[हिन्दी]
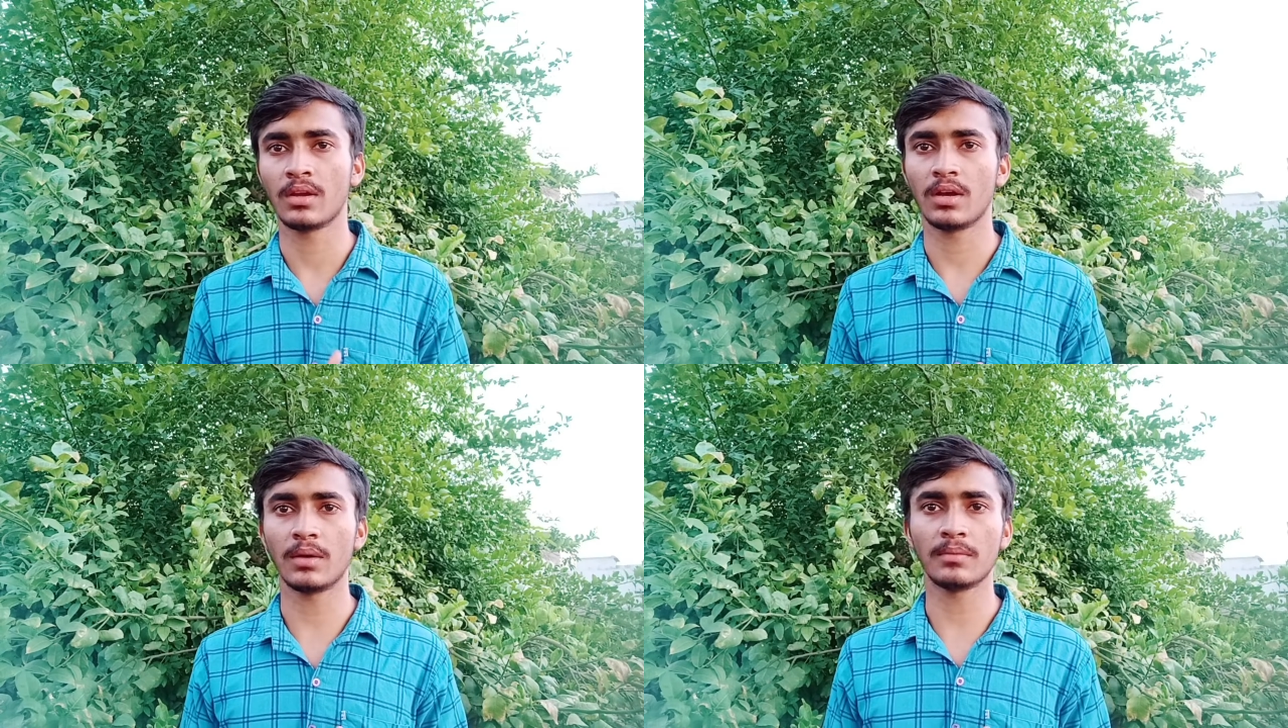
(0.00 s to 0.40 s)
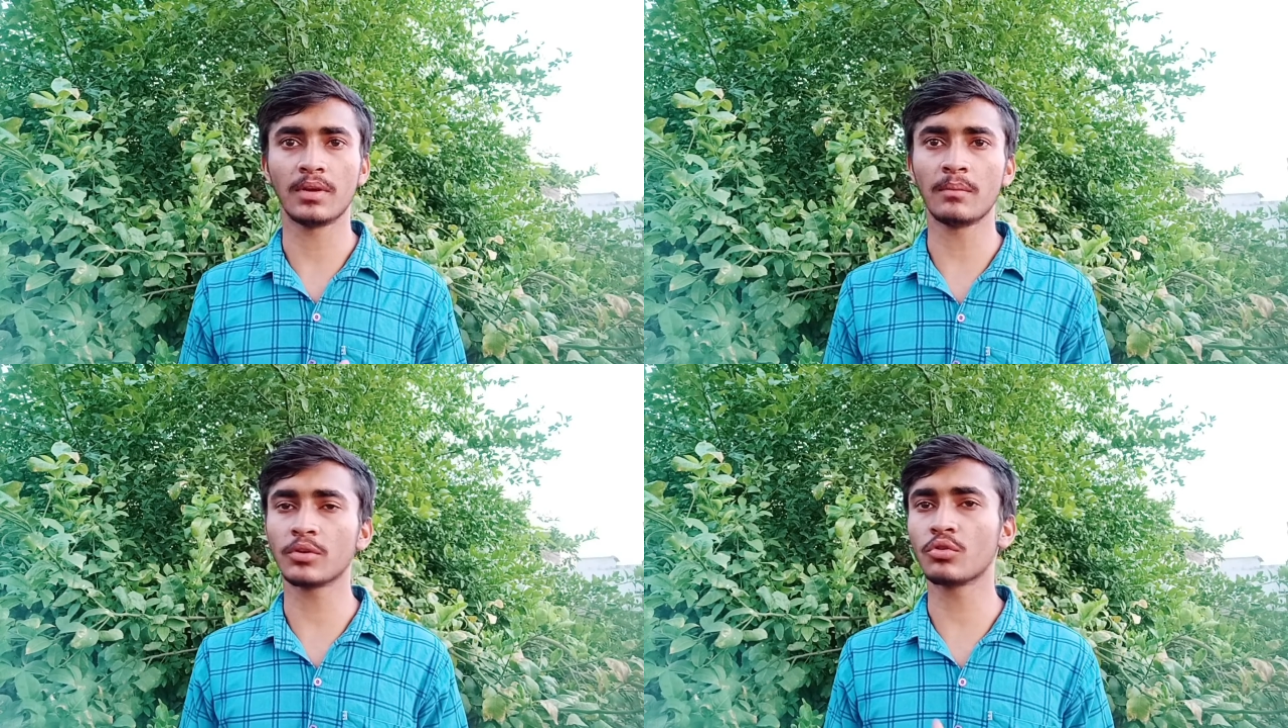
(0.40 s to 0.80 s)
अब
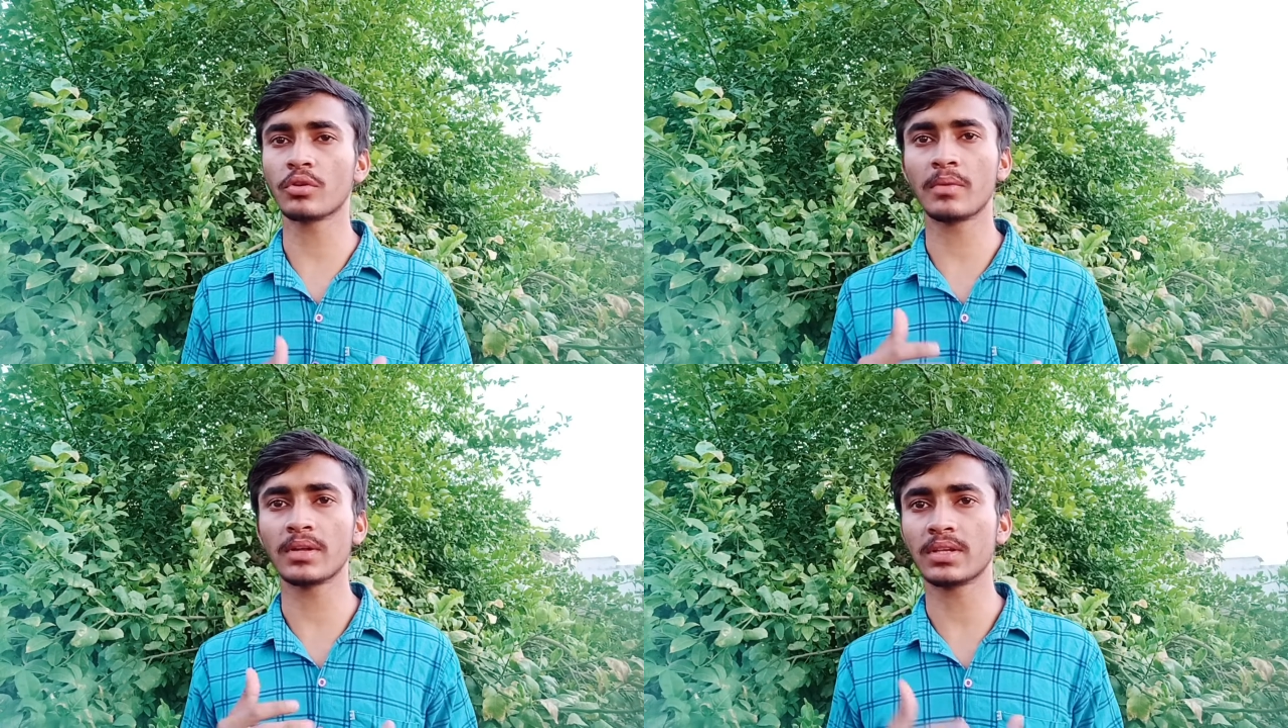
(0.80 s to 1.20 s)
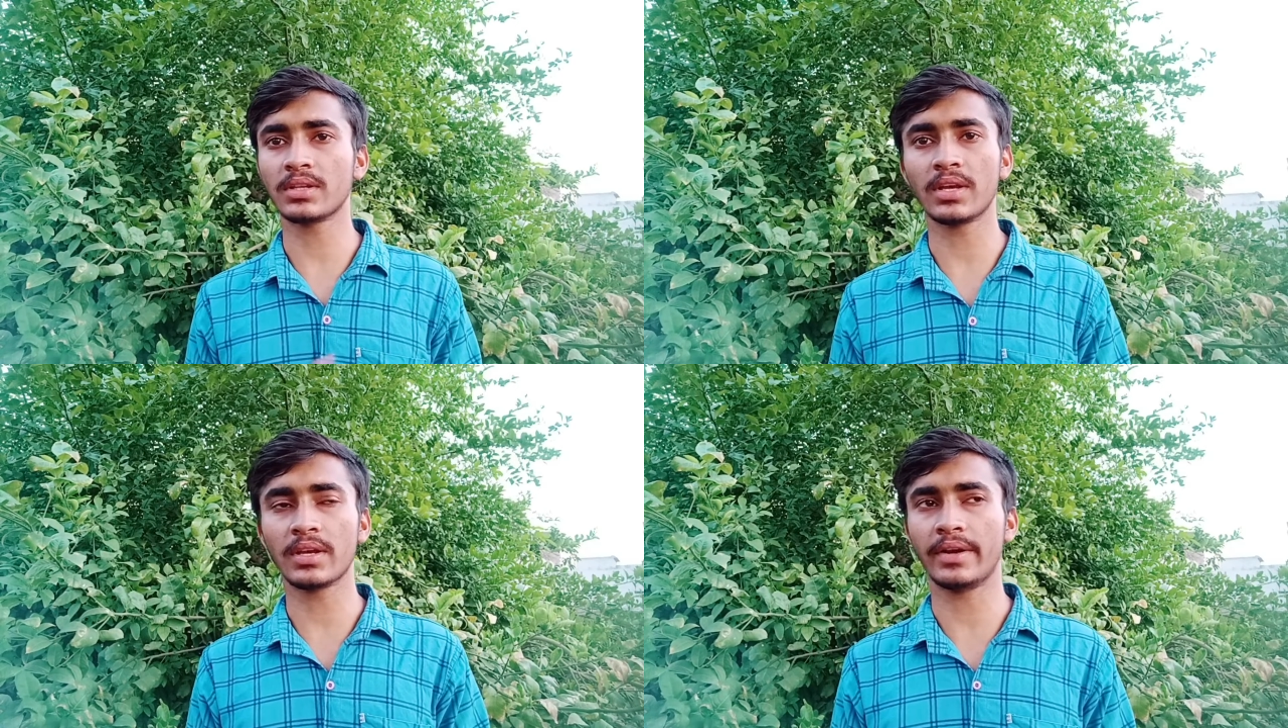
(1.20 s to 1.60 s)
नंबर दो की बात
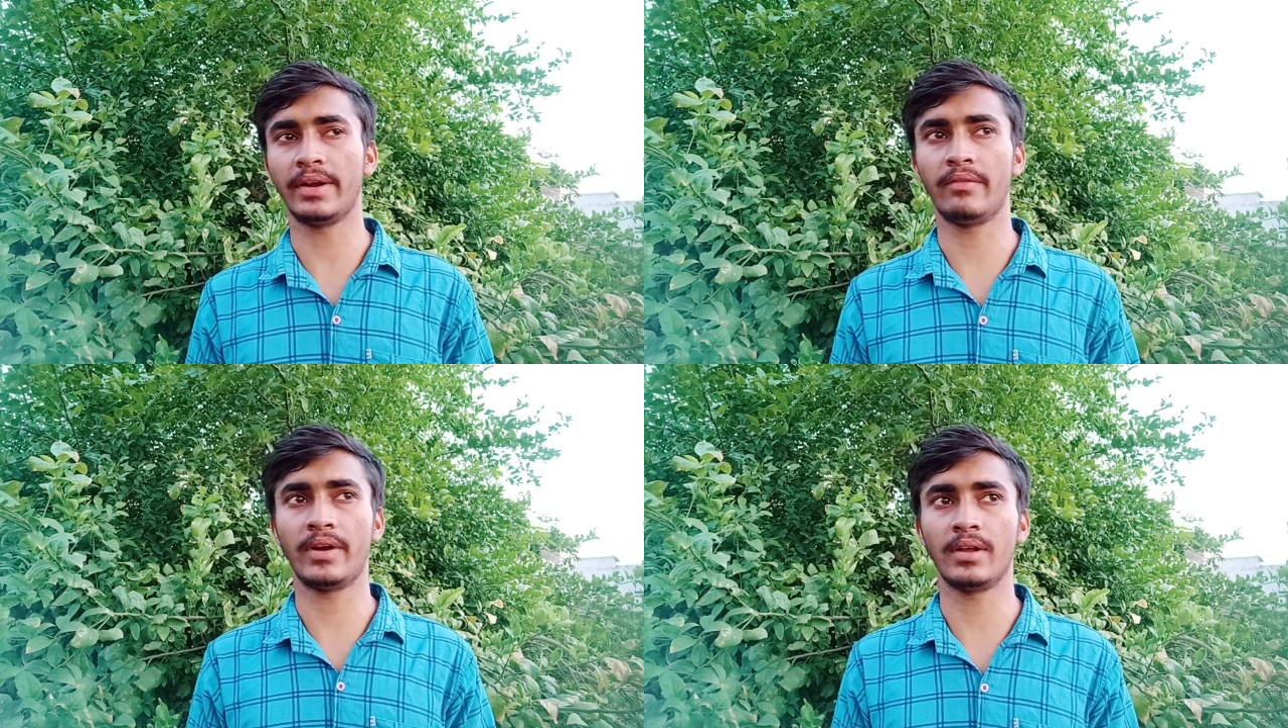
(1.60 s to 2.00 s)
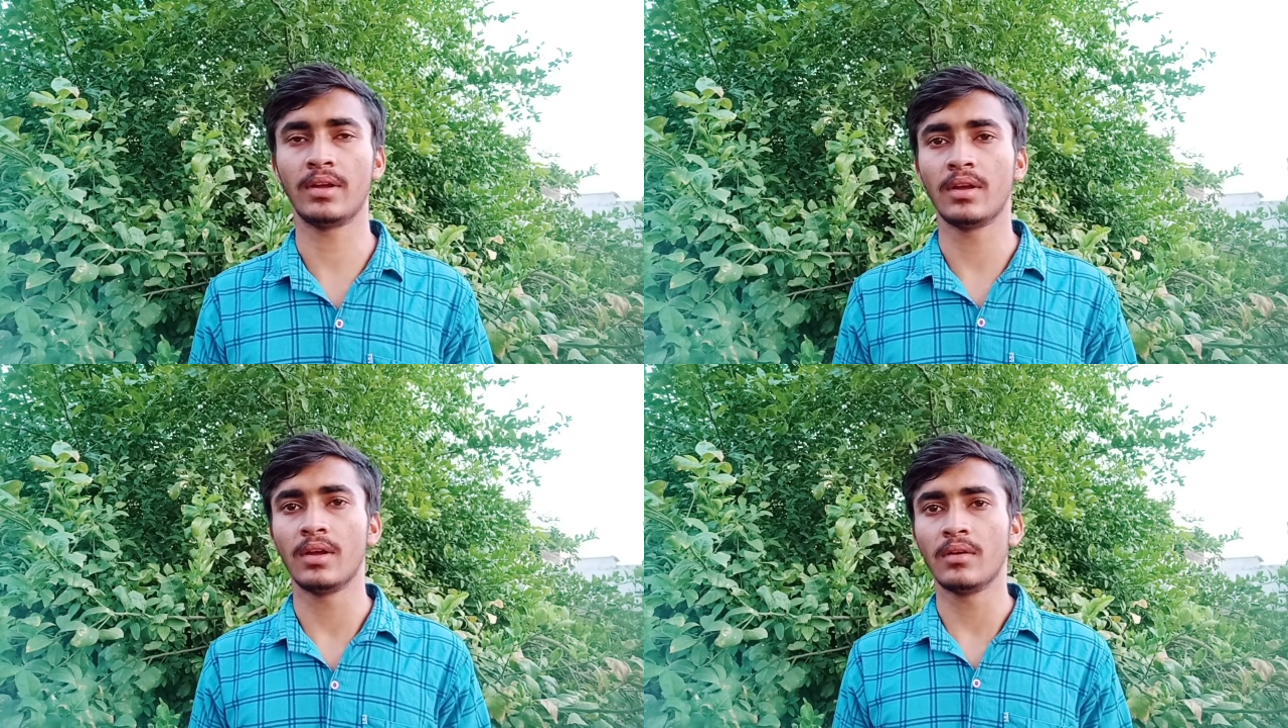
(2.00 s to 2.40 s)
आती है क्रिएटिविटी
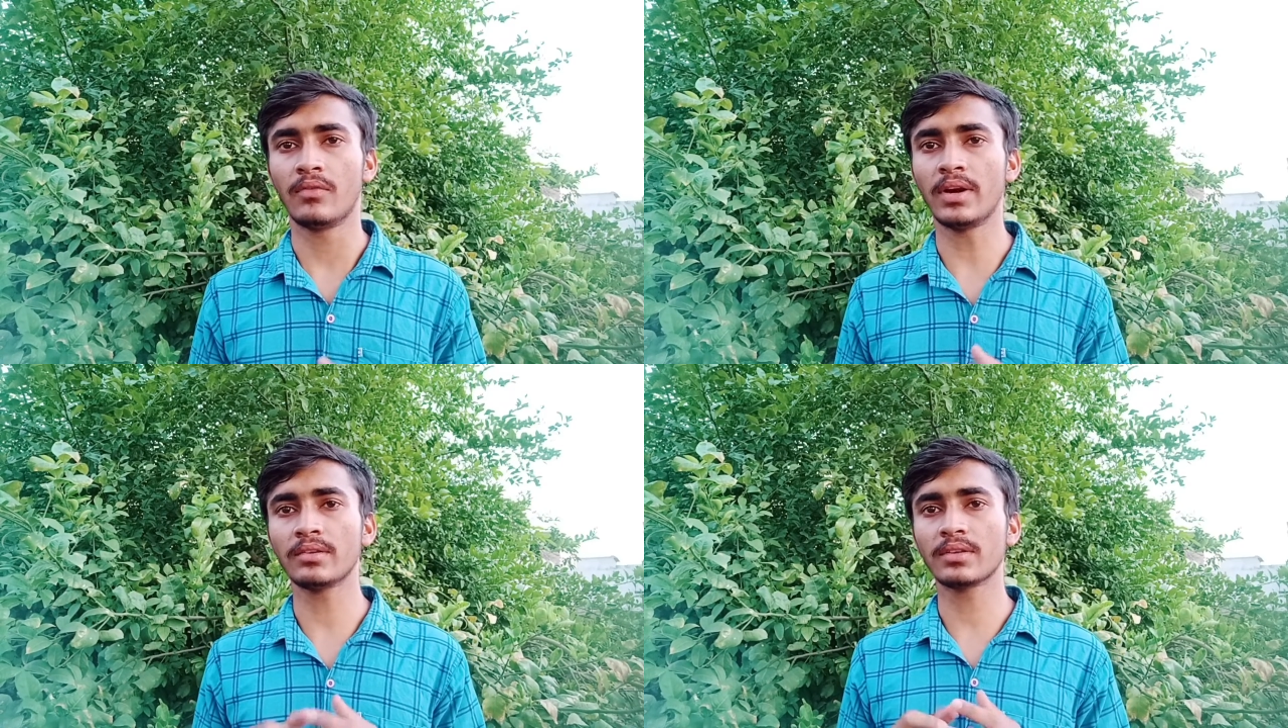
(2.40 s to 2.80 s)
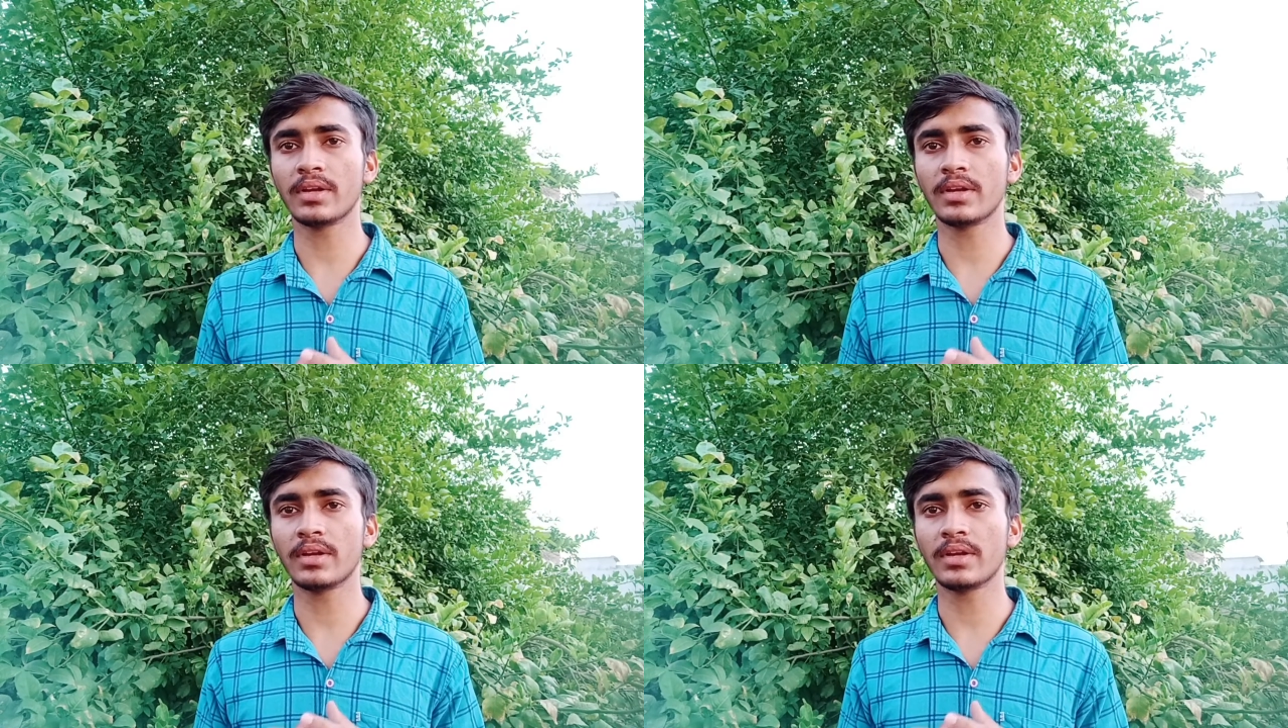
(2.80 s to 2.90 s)
फ्रेंड्स